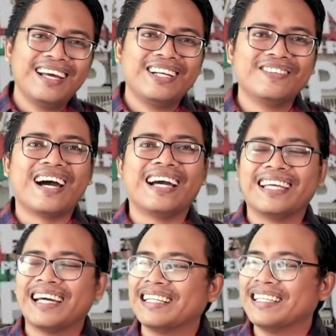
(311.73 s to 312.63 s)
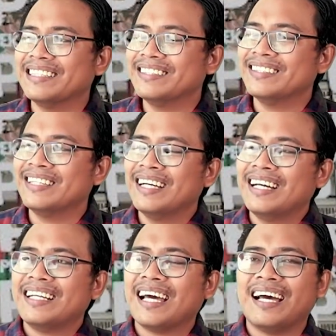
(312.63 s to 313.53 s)
lumayan gitu
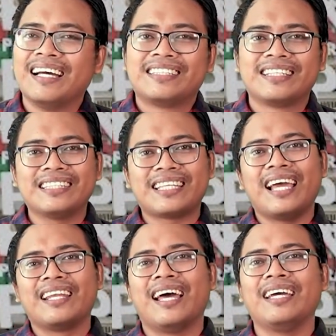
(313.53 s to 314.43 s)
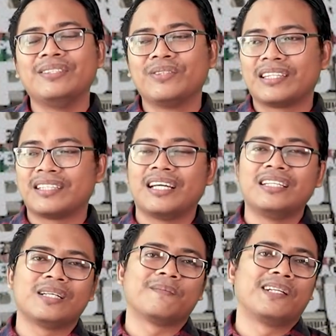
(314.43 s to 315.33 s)
nah cerita yang lain juga
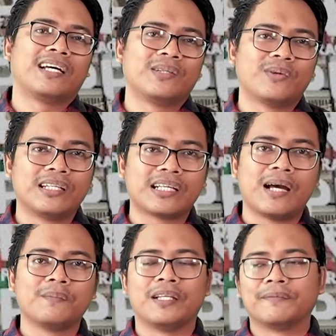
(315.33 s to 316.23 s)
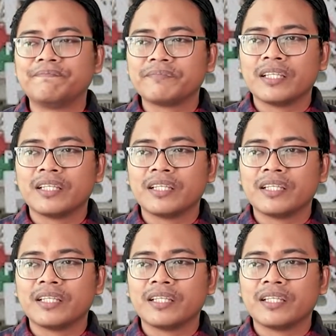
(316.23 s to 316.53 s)
terjadi kepada Riwan Kamil